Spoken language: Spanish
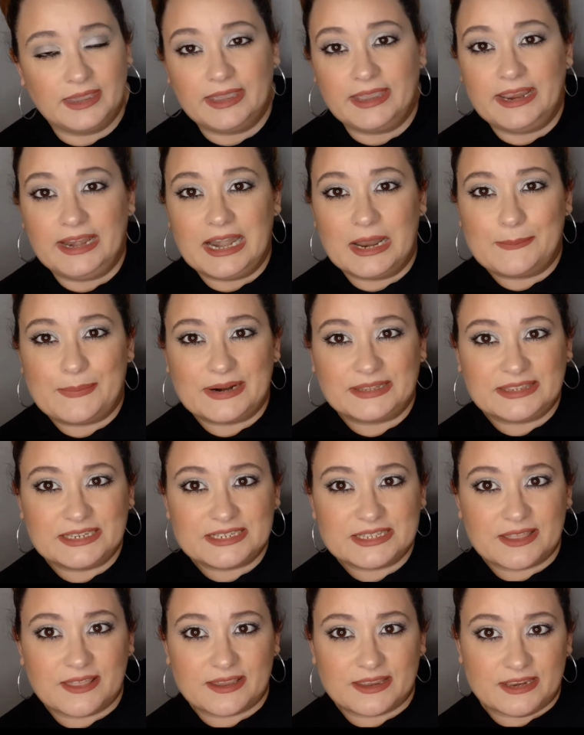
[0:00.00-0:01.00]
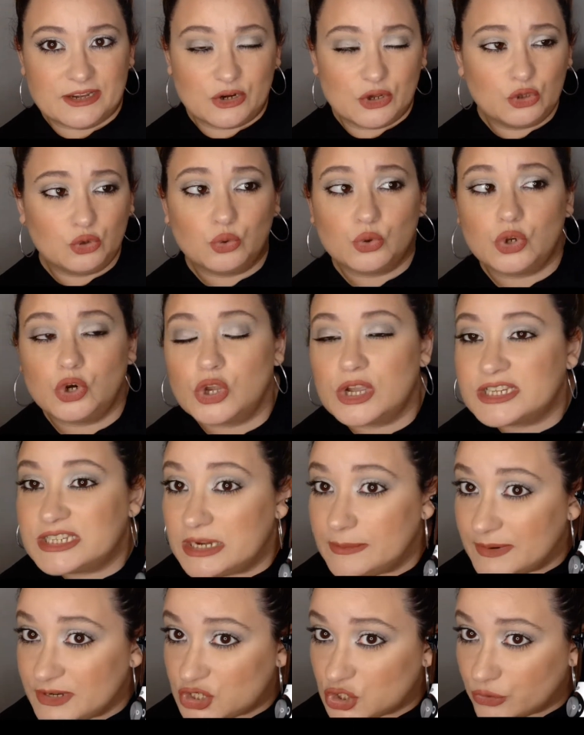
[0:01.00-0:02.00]
en la parte está de aquí, ¿no? Tú colocas
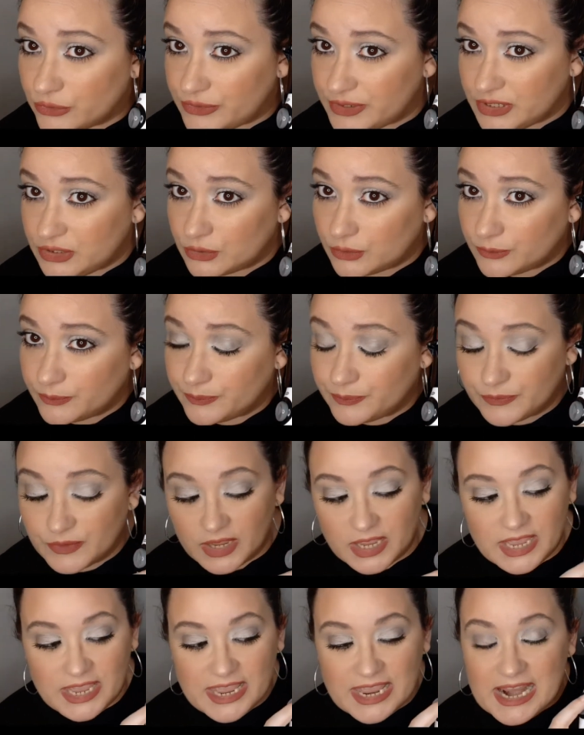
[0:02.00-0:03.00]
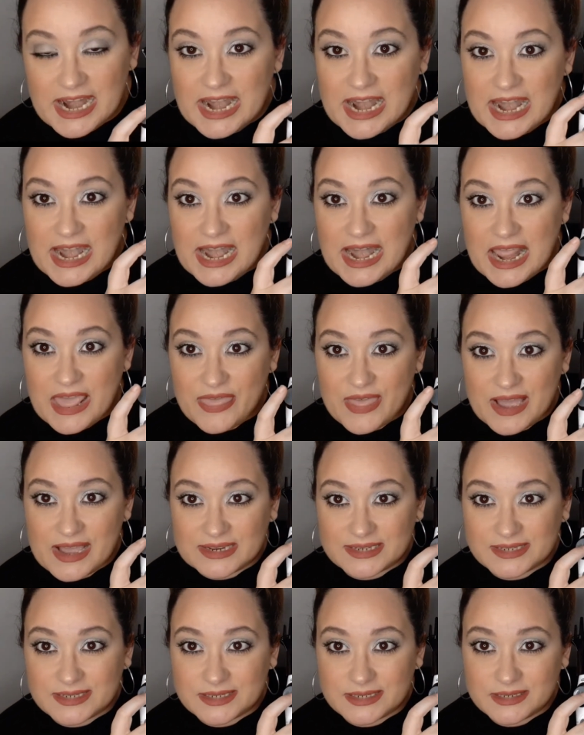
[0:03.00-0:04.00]
el mechoncito. Le
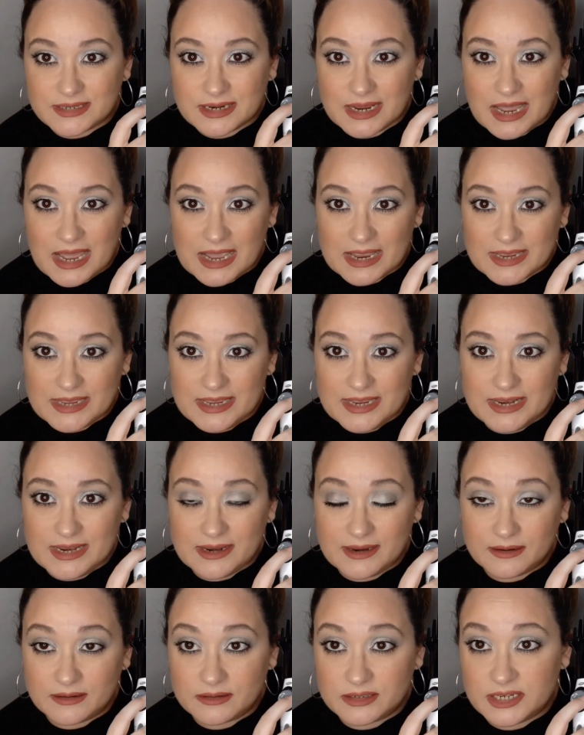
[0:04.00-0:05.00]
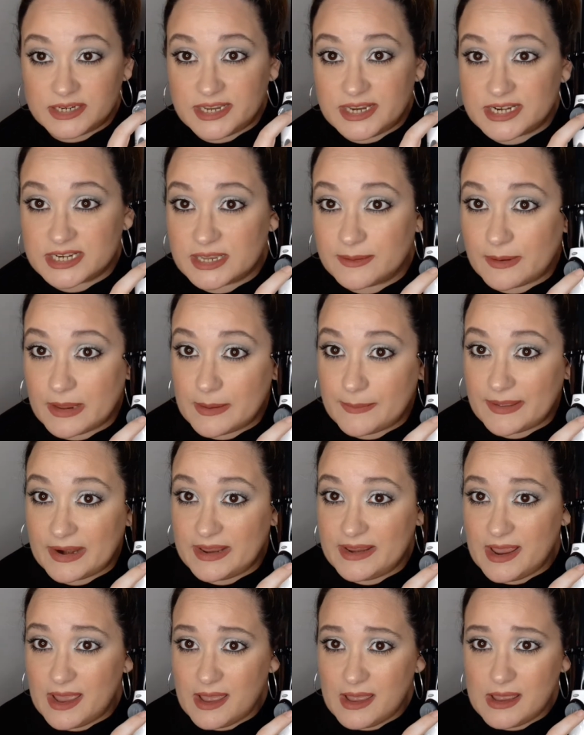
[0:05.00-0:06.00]
das aquí si quieres que vaya para
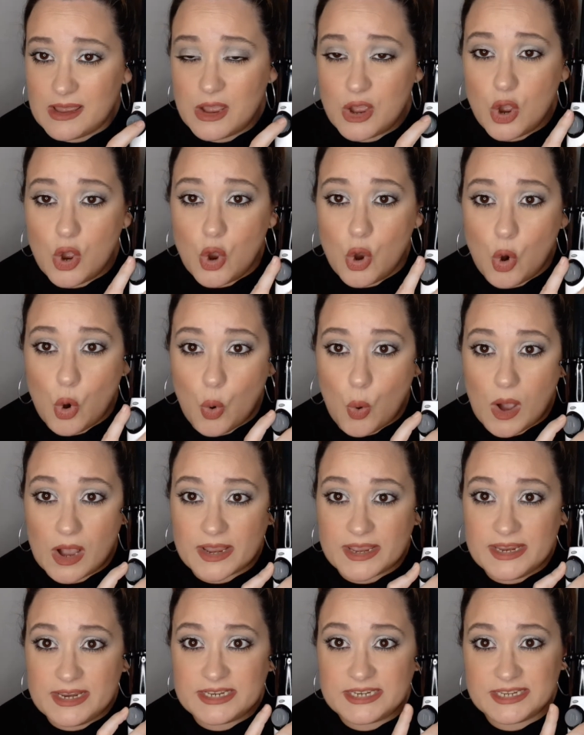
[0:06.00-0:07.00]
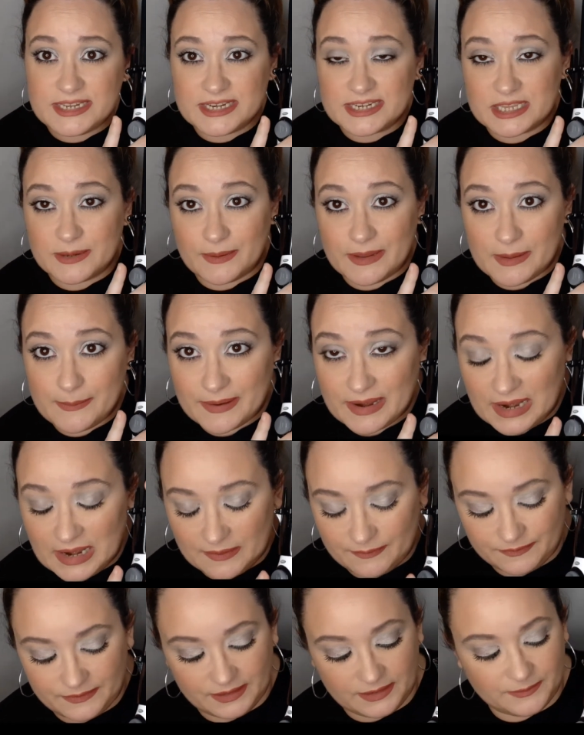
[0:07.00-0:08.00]
allá o aquí si quieres que vaya para
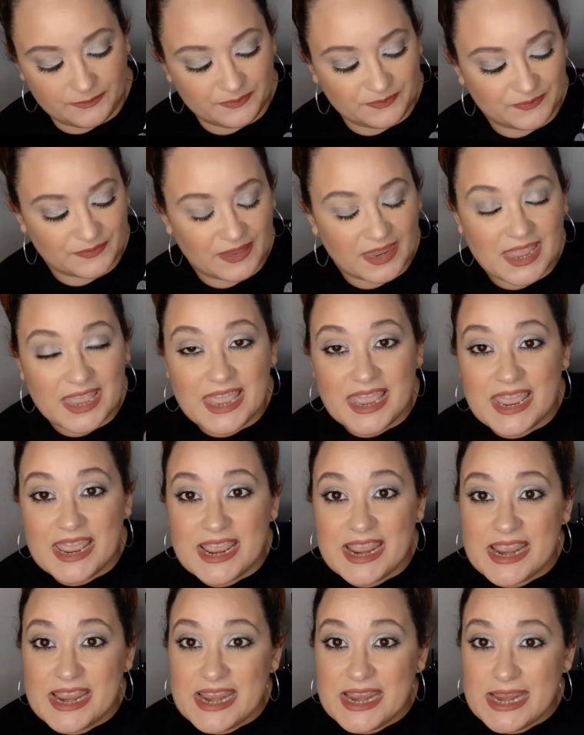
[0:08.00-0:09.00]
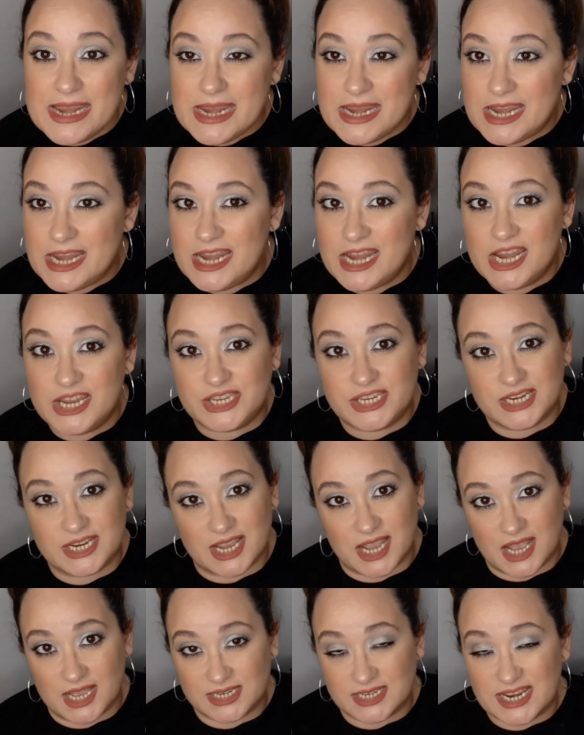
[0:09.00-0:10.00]
adelante. Y
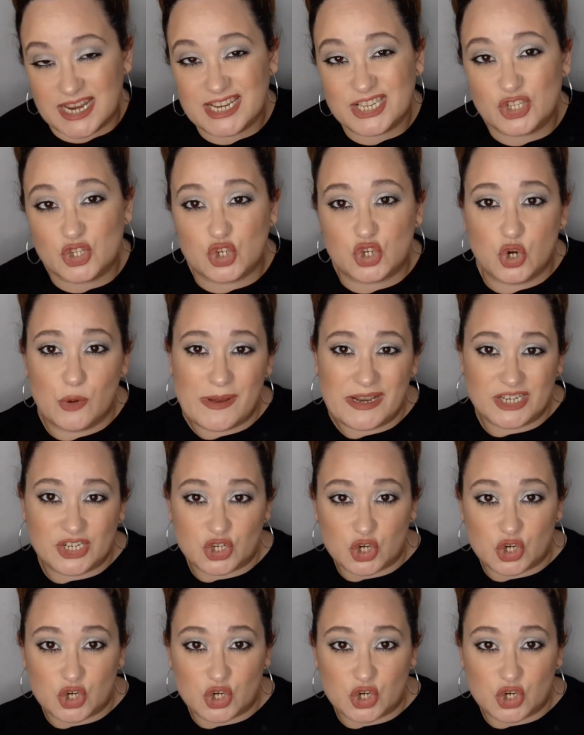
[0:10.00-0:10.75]
chicas, esto es lo más